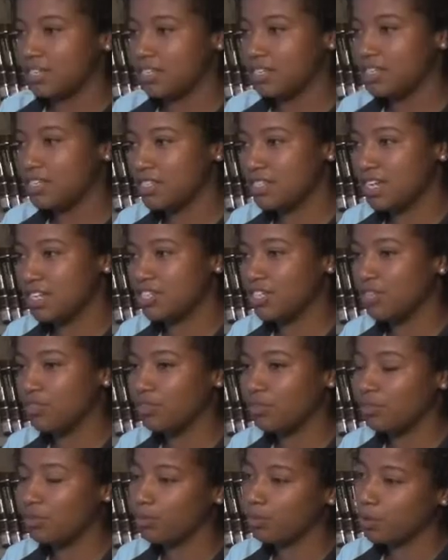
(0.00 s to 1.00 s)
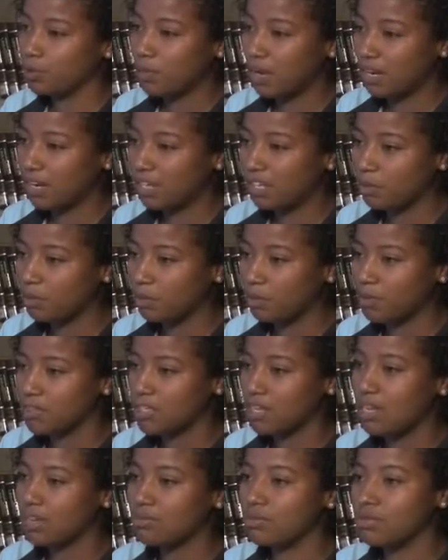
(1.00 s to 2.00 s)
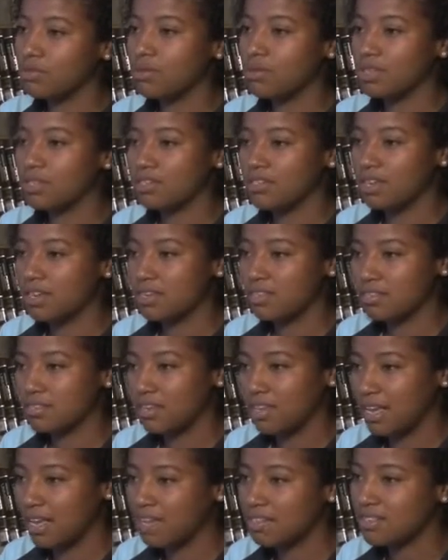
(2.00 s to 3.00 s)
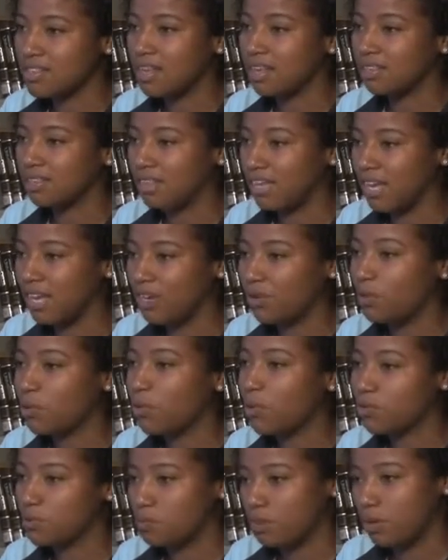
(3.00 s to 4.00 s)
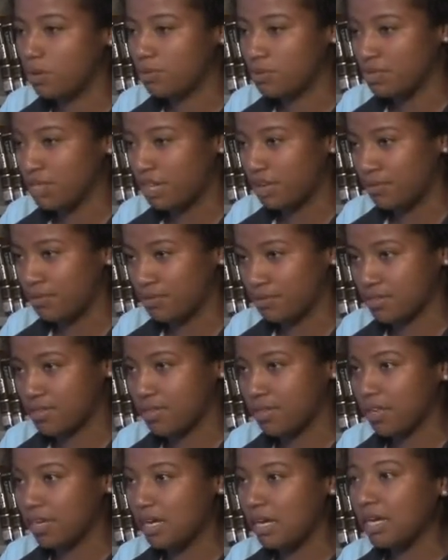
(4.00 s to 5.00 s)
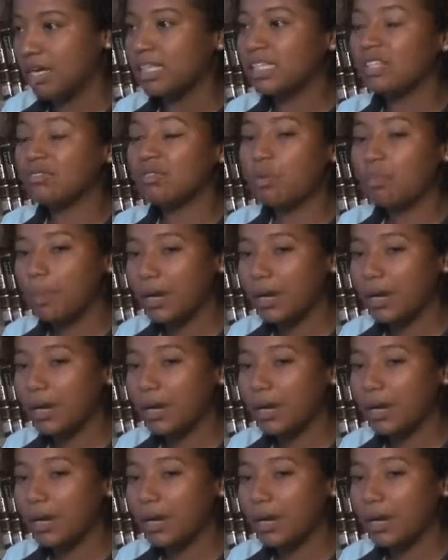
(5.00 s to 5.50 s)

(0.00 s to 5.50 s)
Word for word: Essa iniciativa foi muito bacana, pois ela auxiliou as crianças a resgatarem o gosto pelos livros então, a